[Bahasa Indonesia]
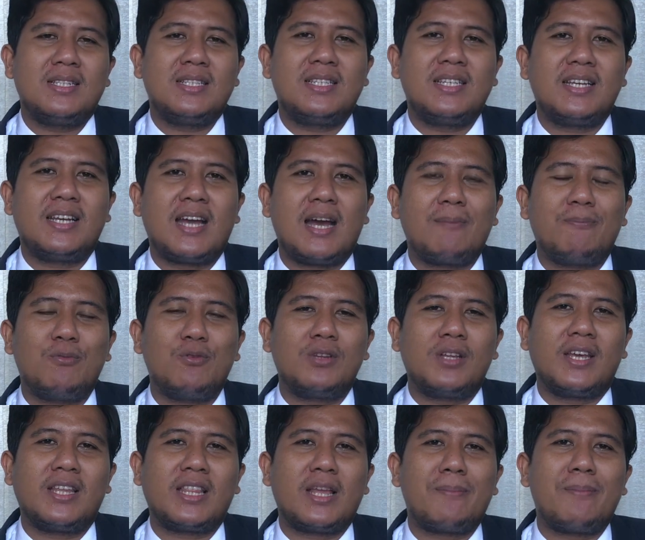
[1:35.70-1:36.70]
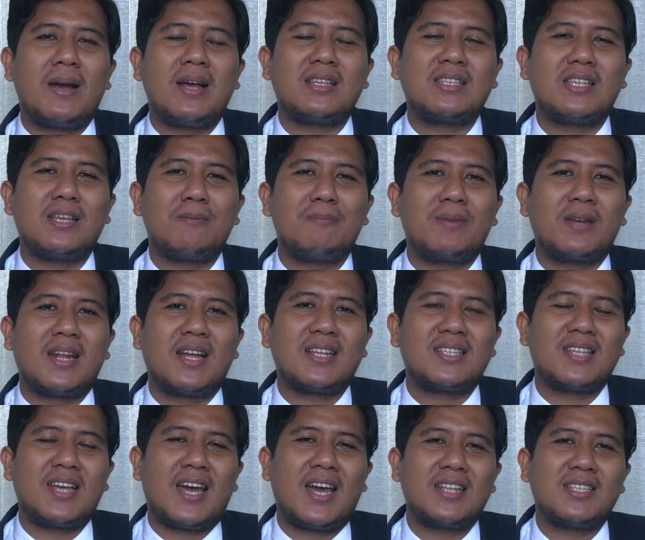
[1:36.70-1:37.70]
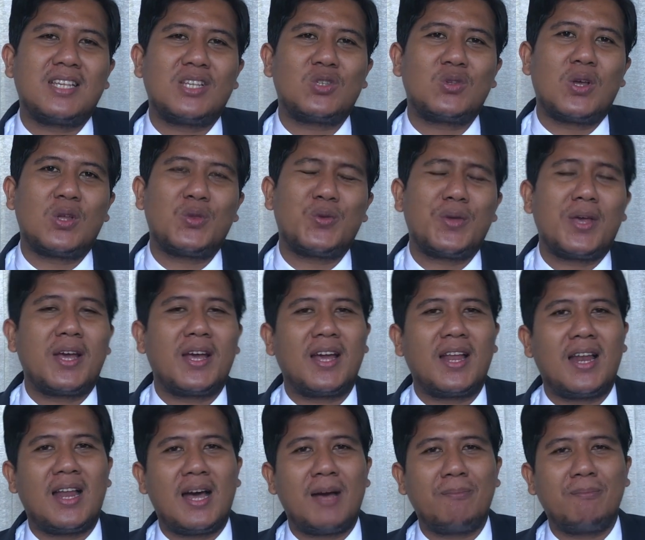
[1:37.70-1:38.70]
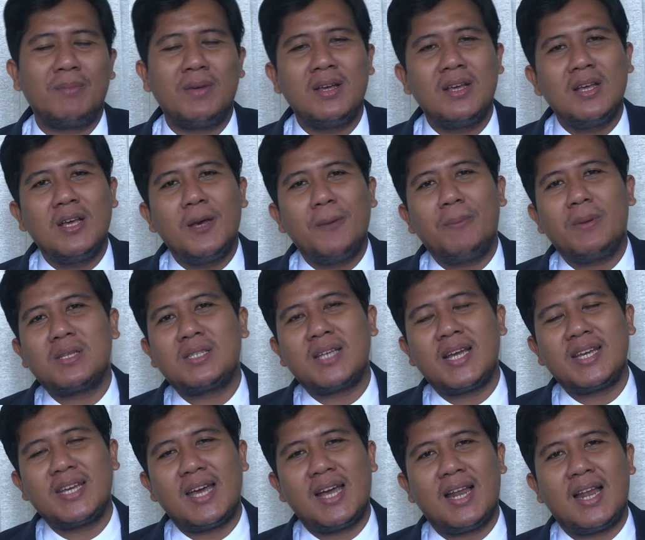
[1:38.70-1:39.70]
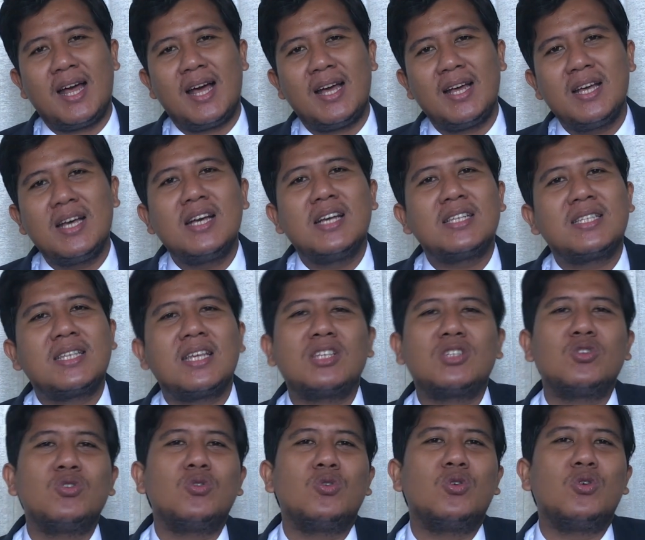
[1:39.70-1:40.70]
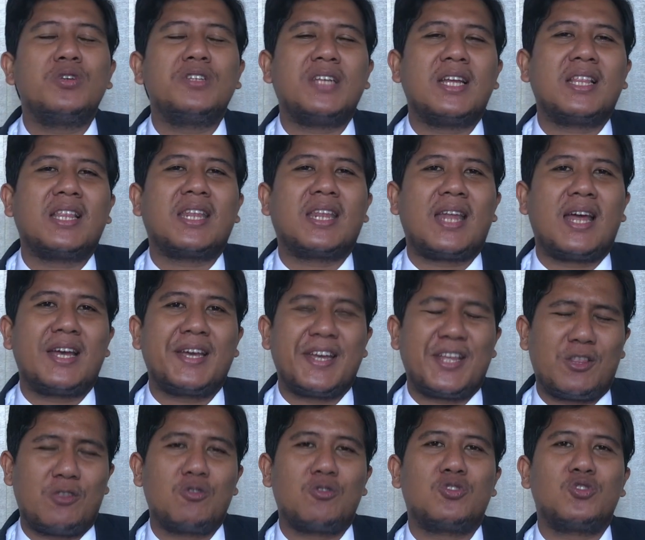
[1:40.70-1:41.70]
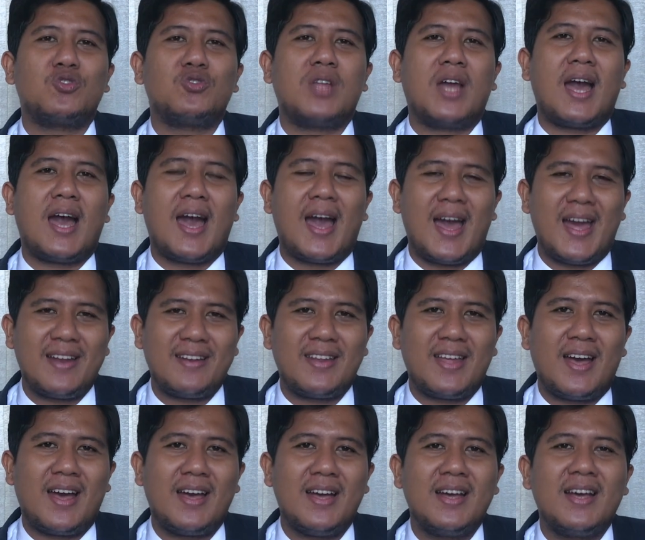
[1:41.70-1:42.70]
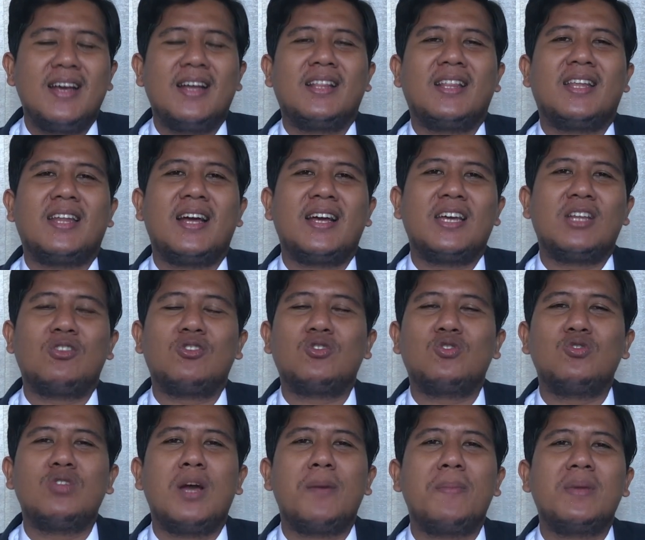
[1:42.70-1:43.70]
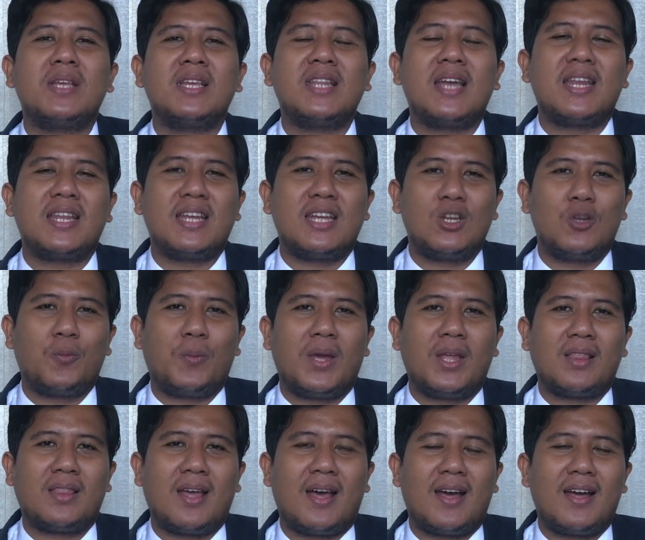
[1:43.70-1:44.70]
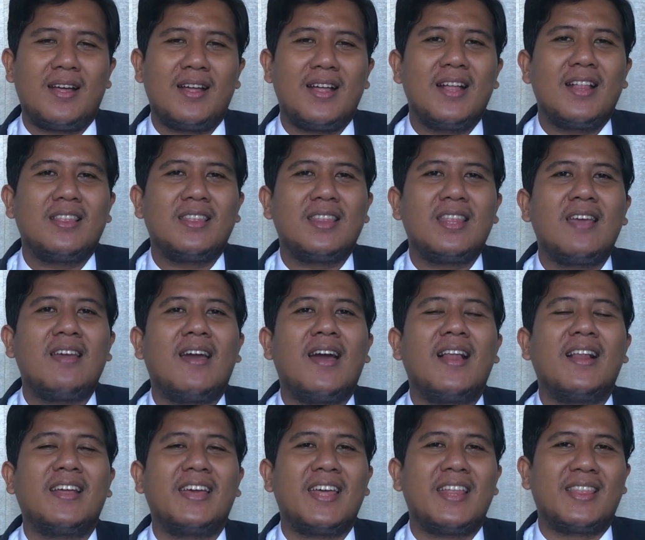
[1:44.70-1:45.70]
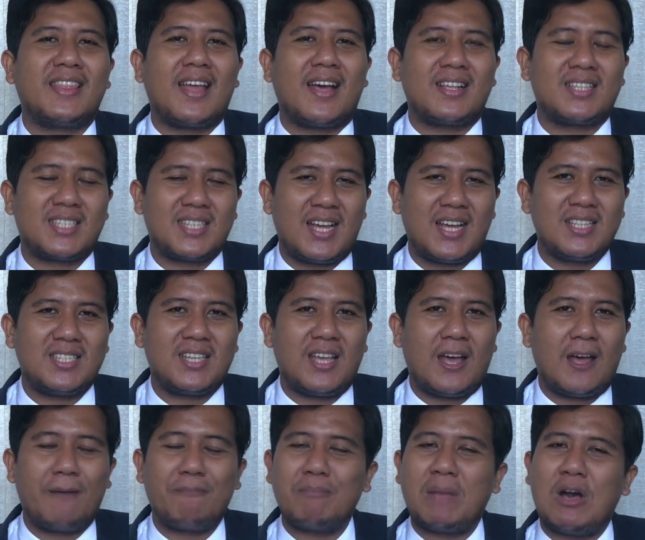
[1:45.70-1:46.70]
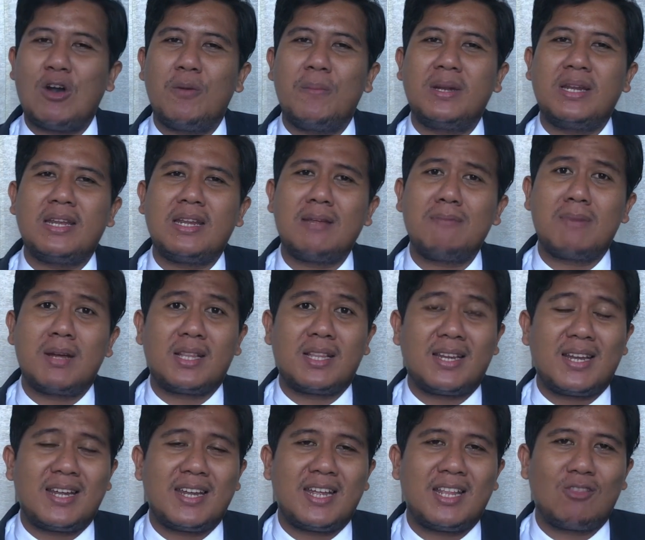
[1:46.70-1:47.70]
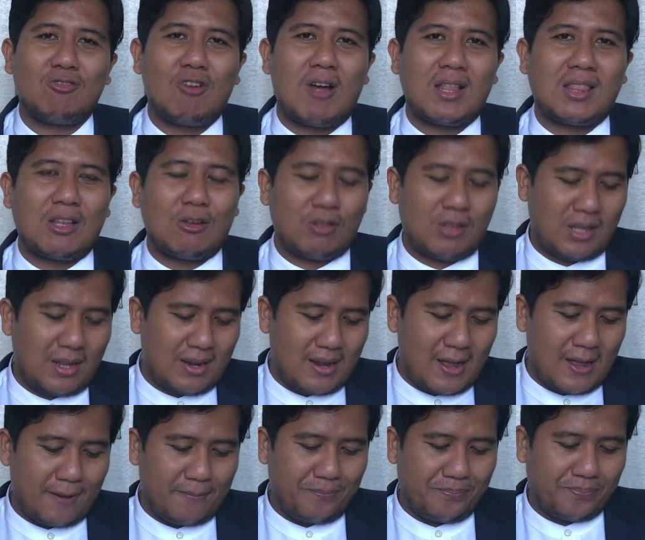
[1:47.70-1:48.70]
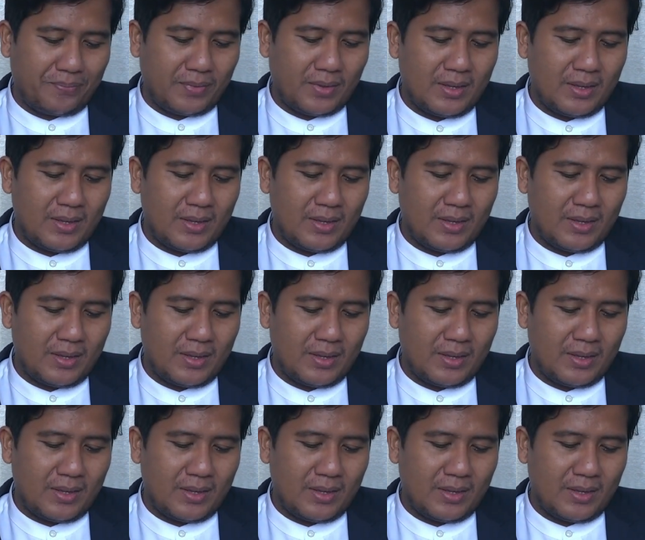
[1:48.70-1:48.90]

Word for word: Jikapun kita masih merasakan sesuatu yang gelap, percayalah sesungguhnya terang itu sudah ada terang itu sudah menyinari hidup kita. Tinggal kita saja mau menerima terang itu atau tidak.